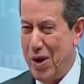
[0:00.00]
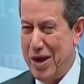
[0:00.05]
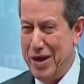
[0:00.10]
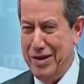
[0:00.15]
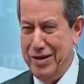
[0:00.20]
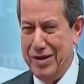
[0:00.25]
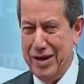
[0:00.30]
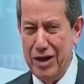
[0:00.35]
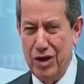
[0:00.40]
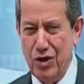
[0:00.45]
वो
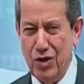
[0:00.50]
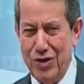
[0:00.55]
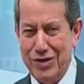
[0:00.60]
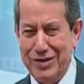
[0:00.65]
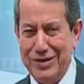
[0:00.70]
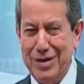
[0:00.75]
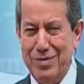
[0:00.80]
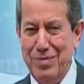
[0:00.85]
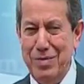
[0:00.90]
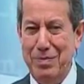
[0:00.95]
तरस
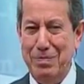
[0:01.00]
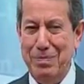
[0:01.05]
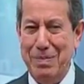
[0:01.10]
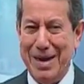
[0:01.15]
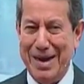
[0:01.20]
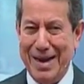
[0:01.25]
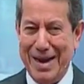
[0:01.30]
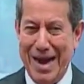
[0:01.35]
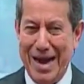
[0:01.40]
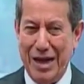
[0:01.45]
खाता है
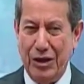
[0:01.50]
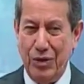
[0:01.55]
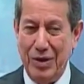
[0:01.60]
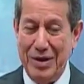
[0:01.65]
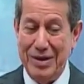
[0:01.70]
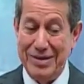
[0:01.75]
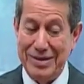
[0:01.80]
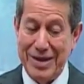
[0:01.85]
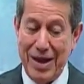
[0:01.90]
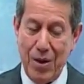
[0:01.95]
और हम पर
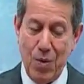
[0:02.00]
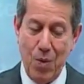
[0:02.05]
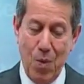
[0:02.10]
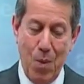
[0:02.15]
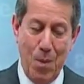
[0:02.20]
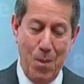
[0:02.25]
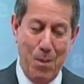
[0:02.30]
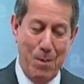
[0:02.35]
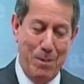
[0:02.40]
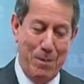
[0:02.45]
कृपा
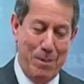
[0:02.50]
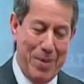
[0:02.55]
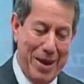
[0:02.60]
करता है